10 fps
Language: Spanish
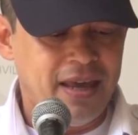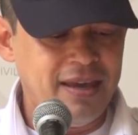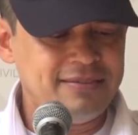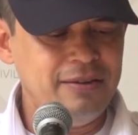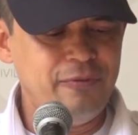
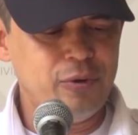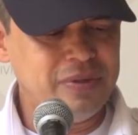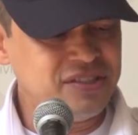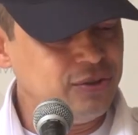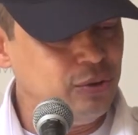Esta
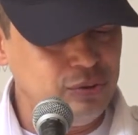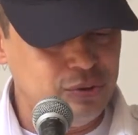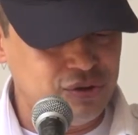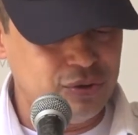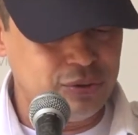información
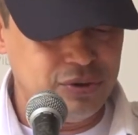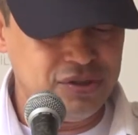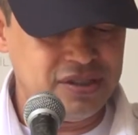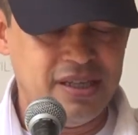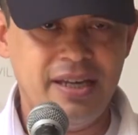
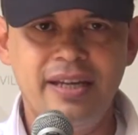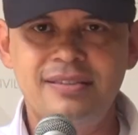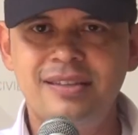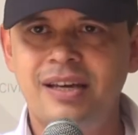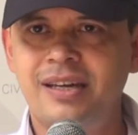nosotros eh,
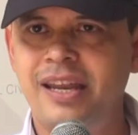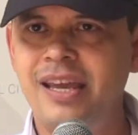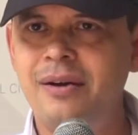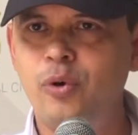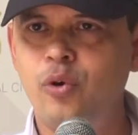se las
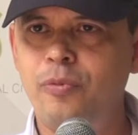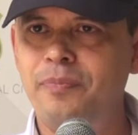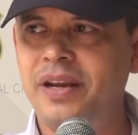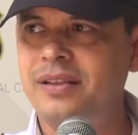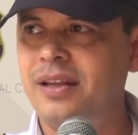queríamos
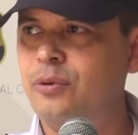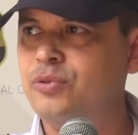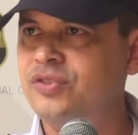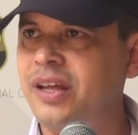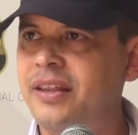compartir a
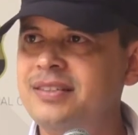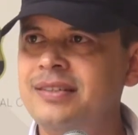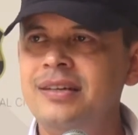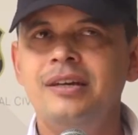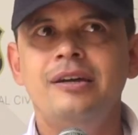ustedes